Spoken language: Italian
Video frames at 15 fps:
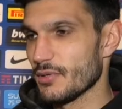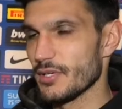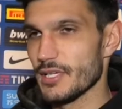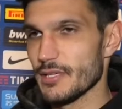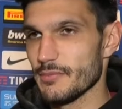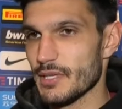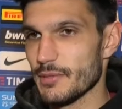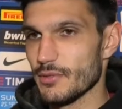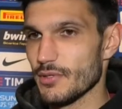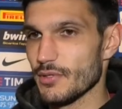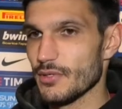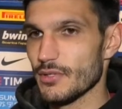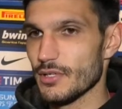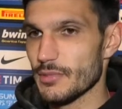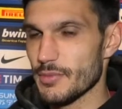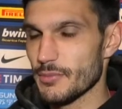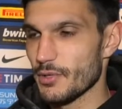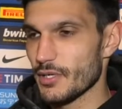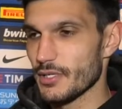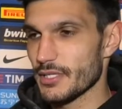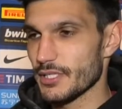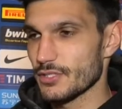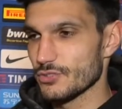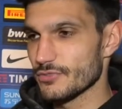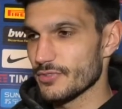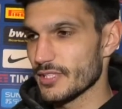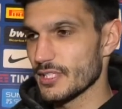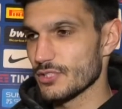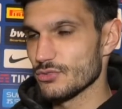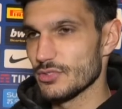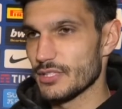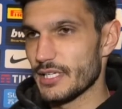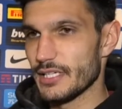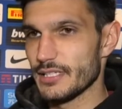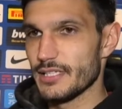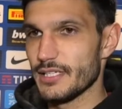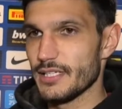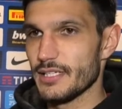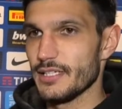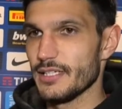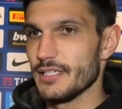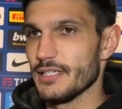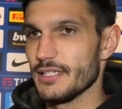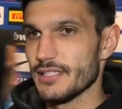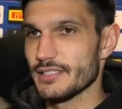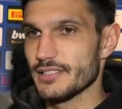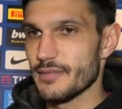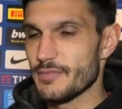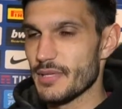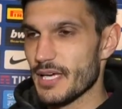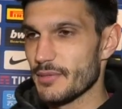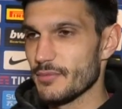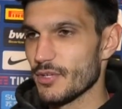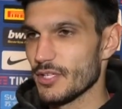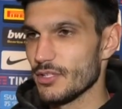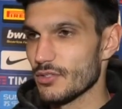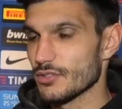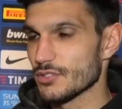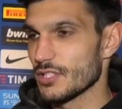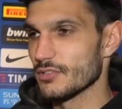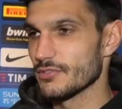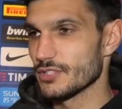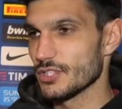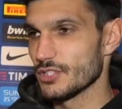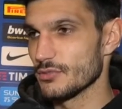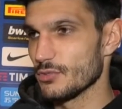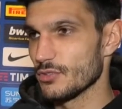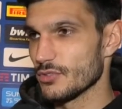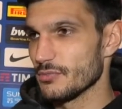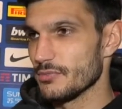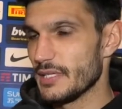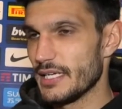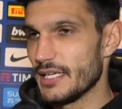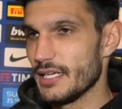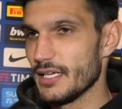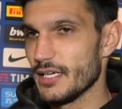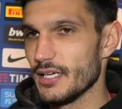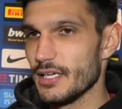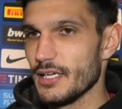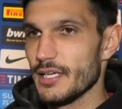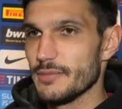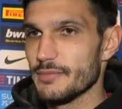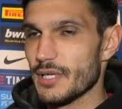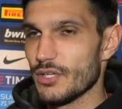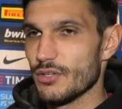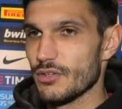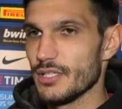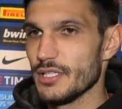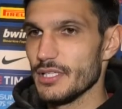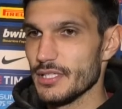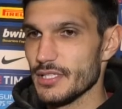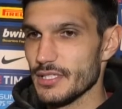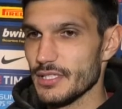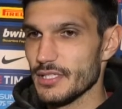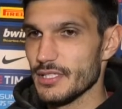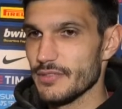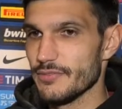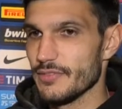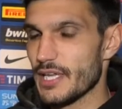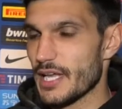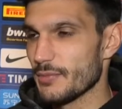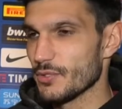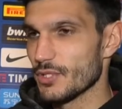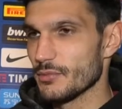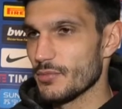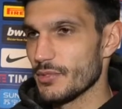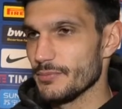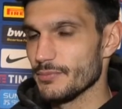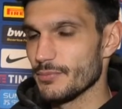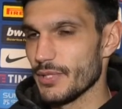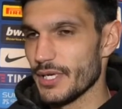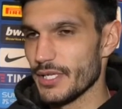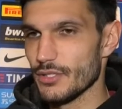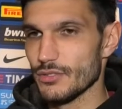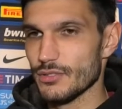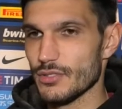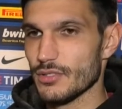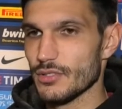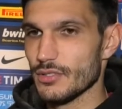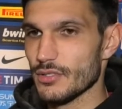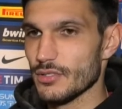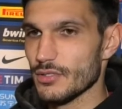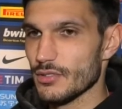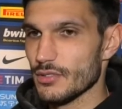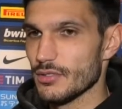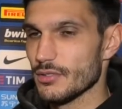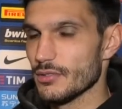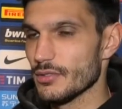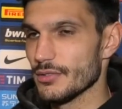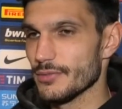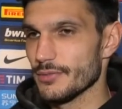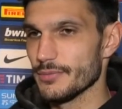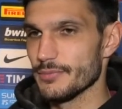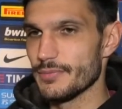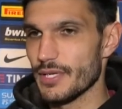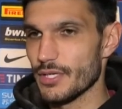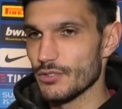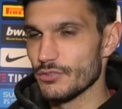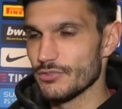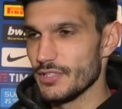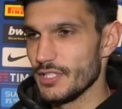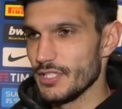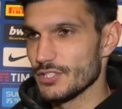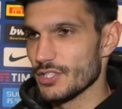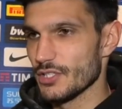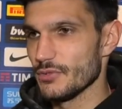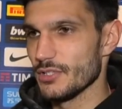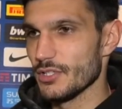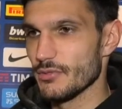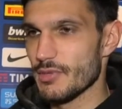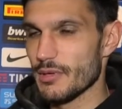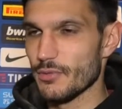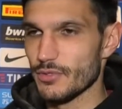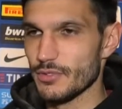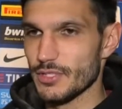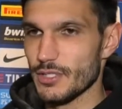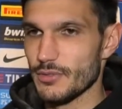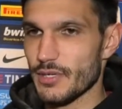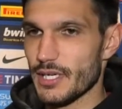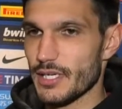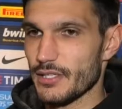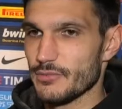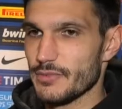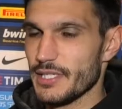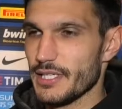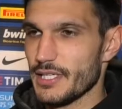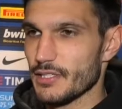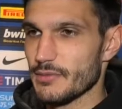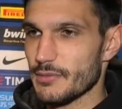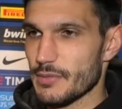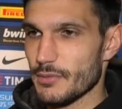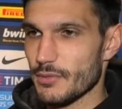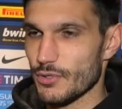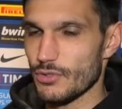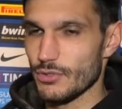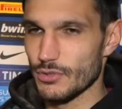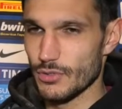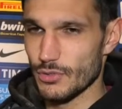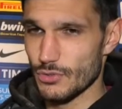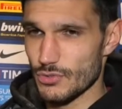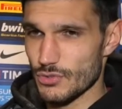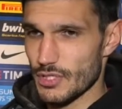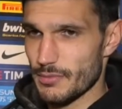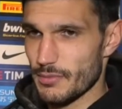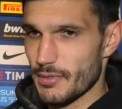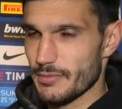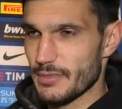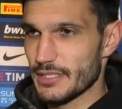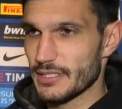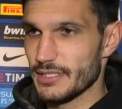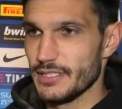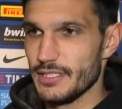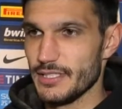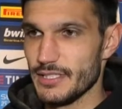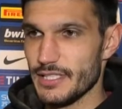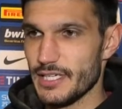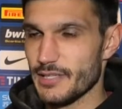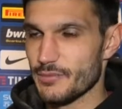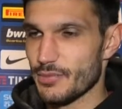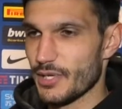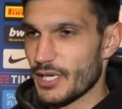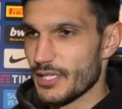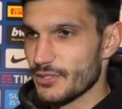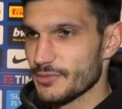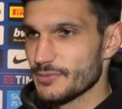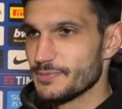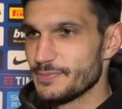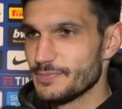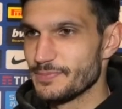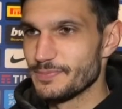poi l'abbiamo riacciuffata sul 3-3 e sappiamo che loro stanno facendo molto bene, ma noi veniamo da un periodo, un periodo felice, quindi dobbiamo continuare come, come abbiamo concluso la prima parte di, di campionato.